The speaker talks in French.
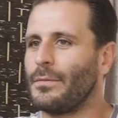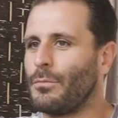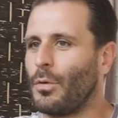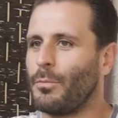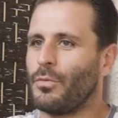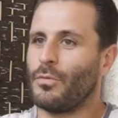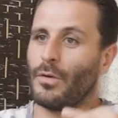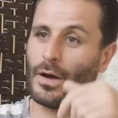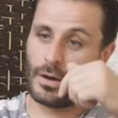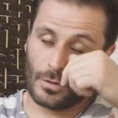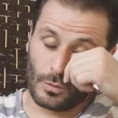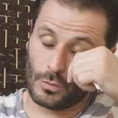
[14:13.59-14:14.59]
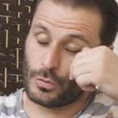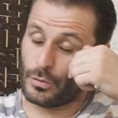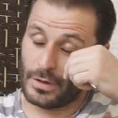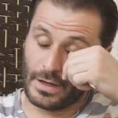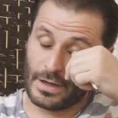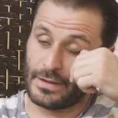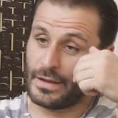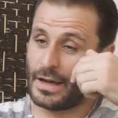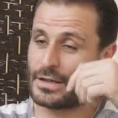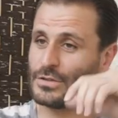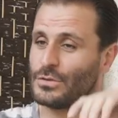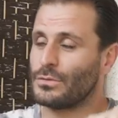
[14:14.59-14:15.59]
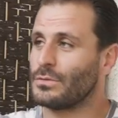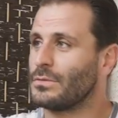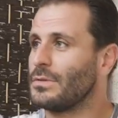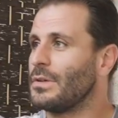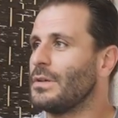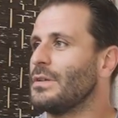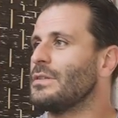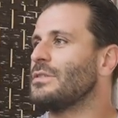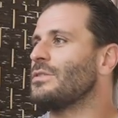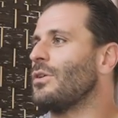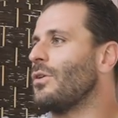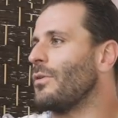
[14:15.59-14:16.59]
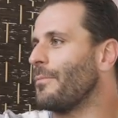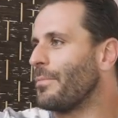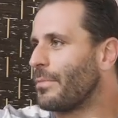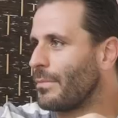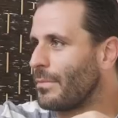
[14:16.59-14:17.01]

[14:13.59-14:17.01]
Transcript: pour pouvoir contrôler l'interaction sans